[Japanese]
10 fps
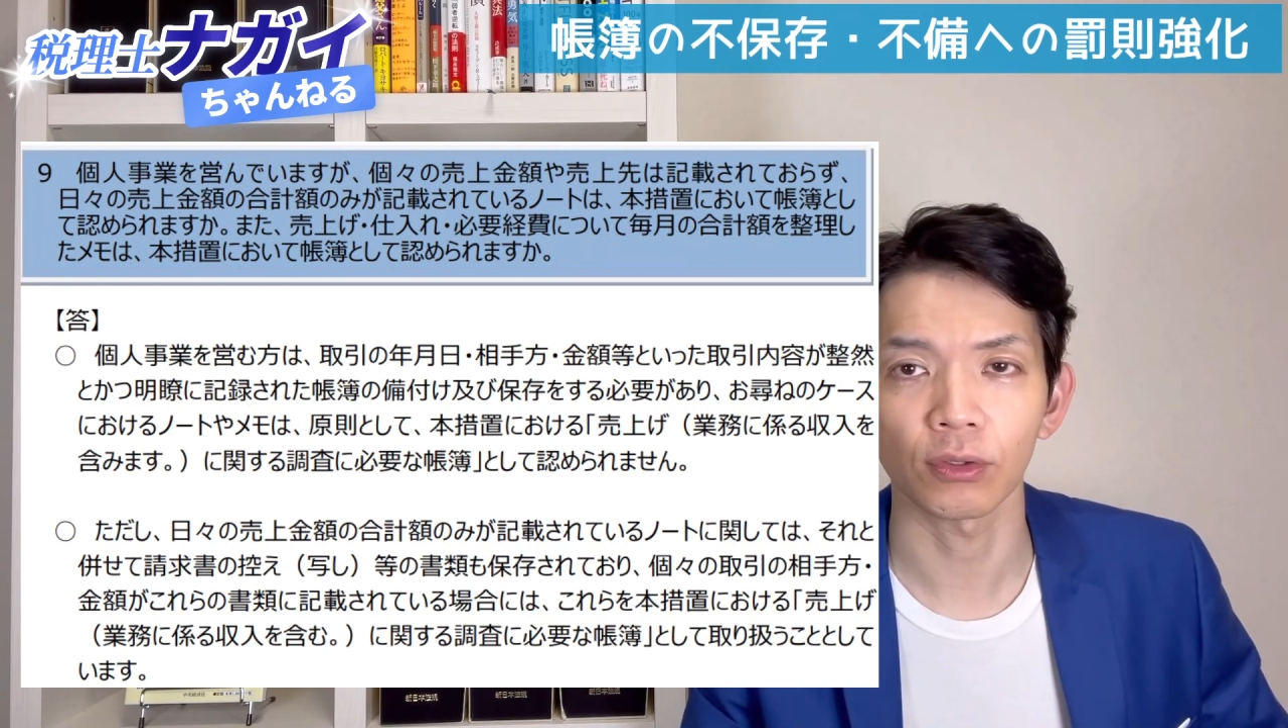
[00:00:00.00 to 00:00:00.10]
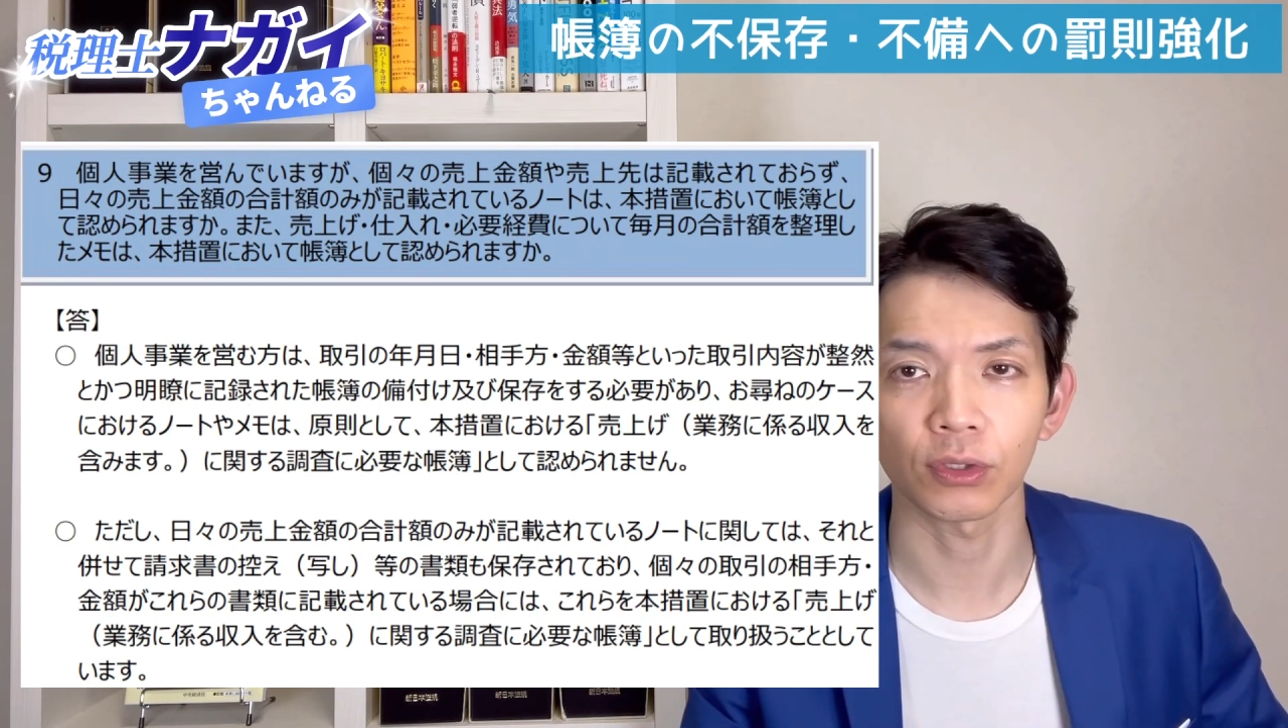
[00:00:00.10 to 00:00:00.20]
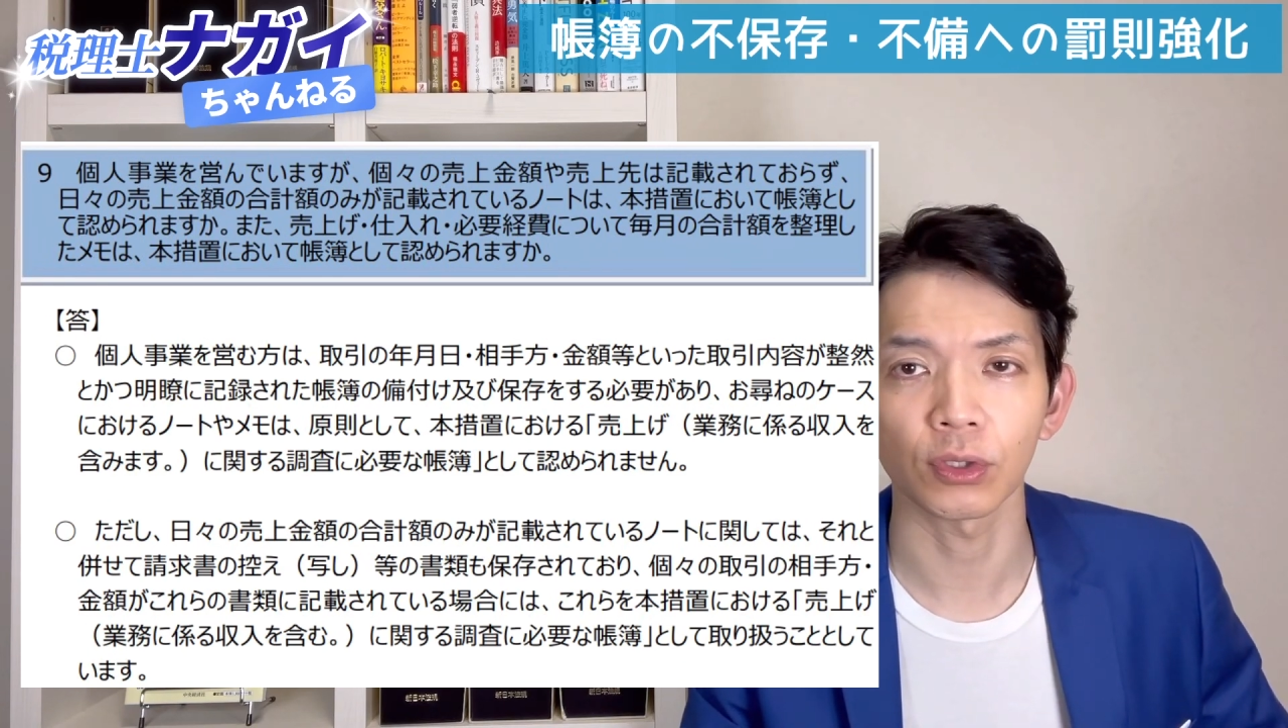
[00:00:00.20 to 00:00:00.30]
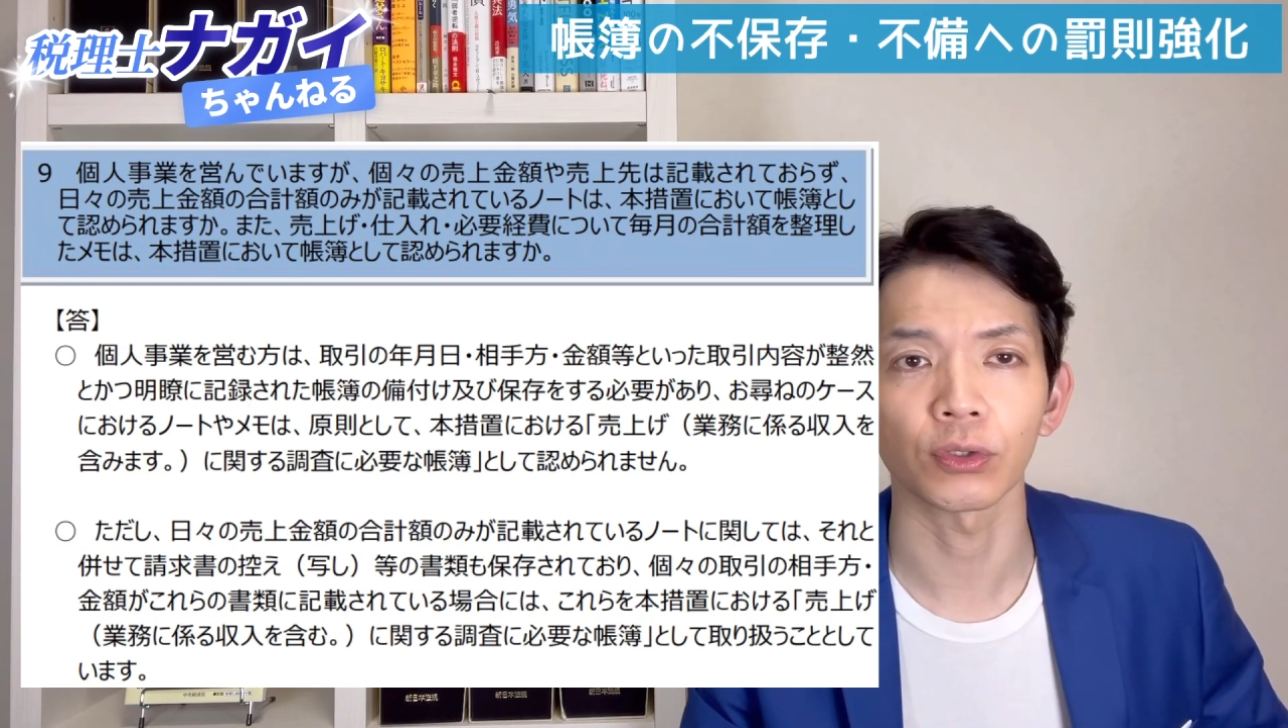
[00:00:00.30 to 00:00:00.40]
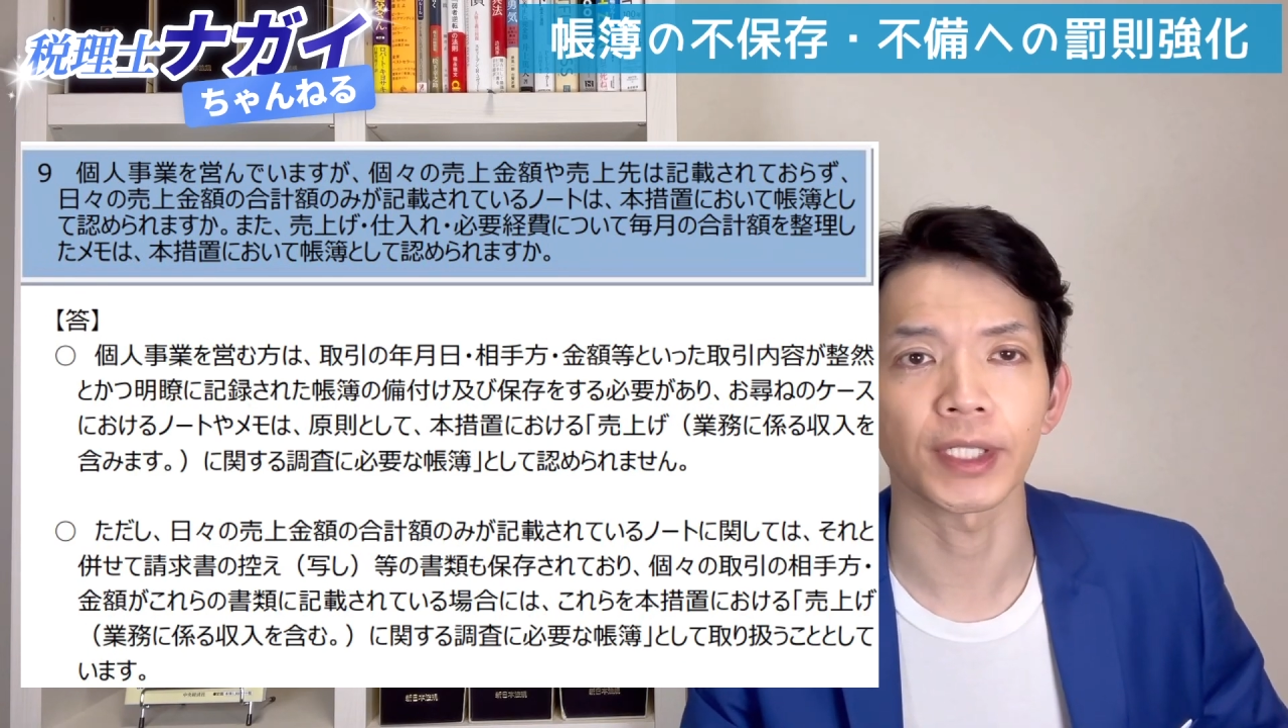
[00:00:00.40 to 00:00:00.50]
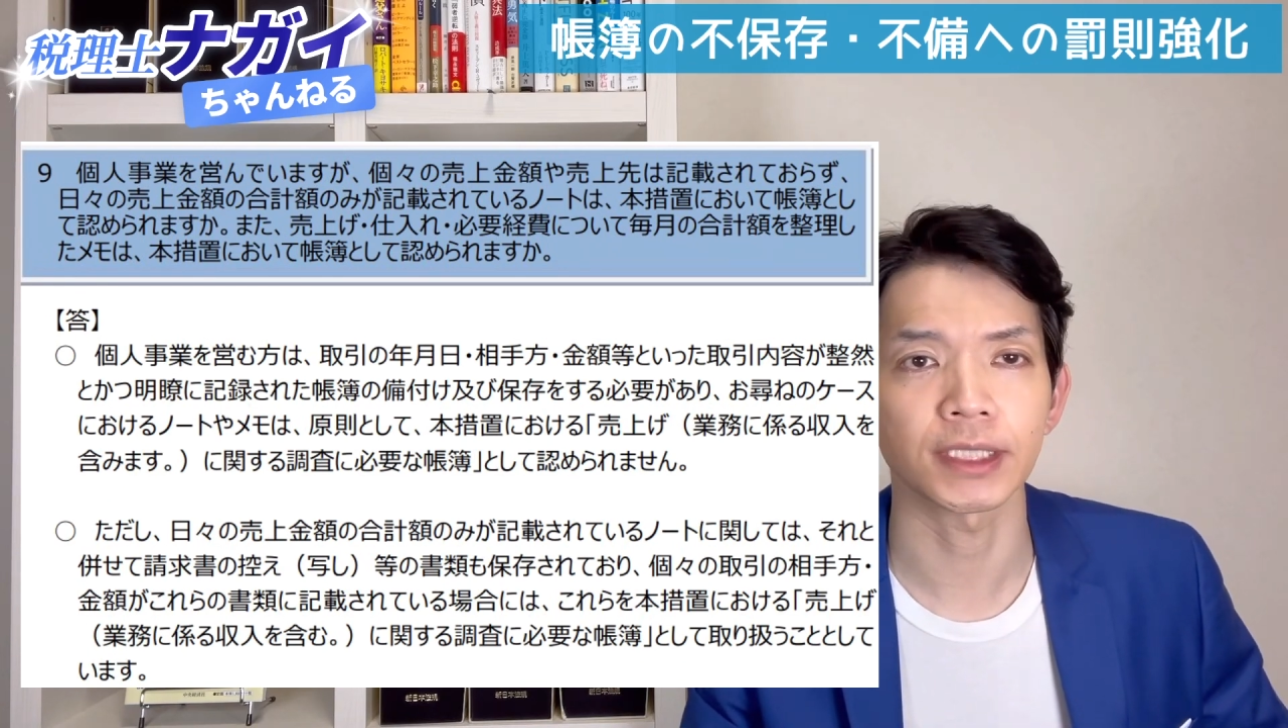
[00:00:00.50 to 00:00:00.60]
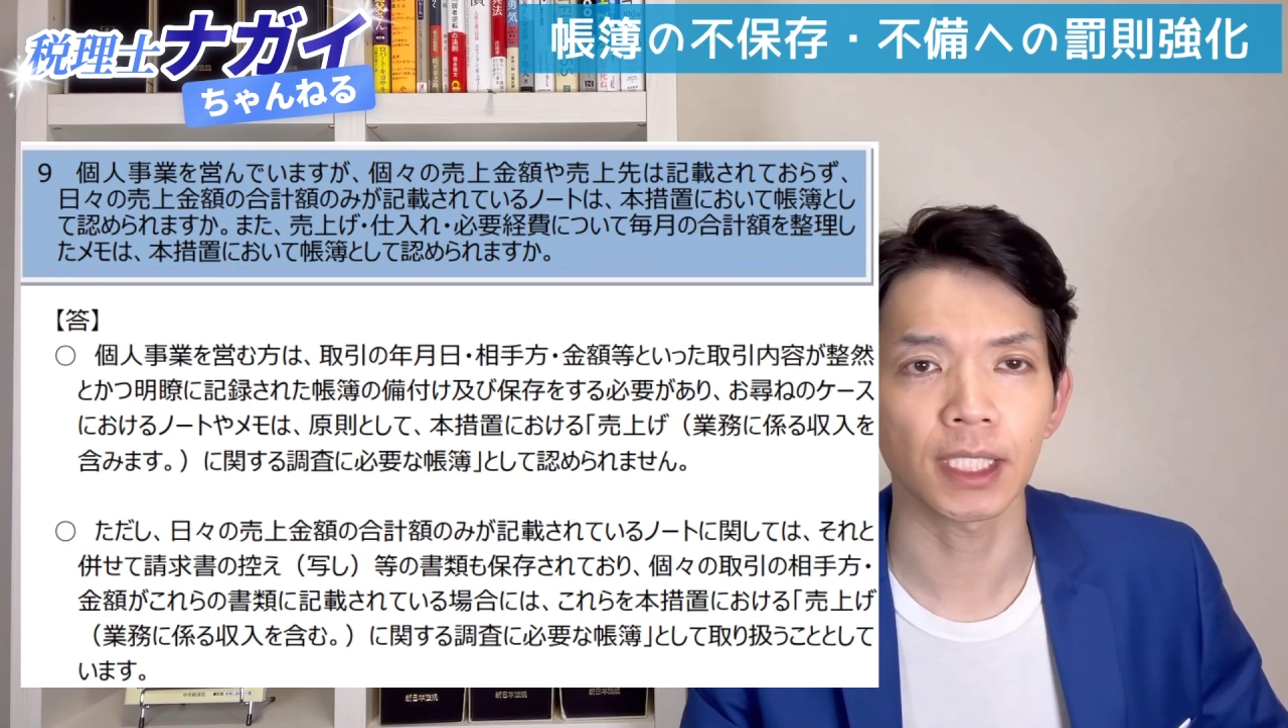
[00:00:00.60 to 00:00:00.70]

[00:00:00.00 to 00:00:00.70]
いうことです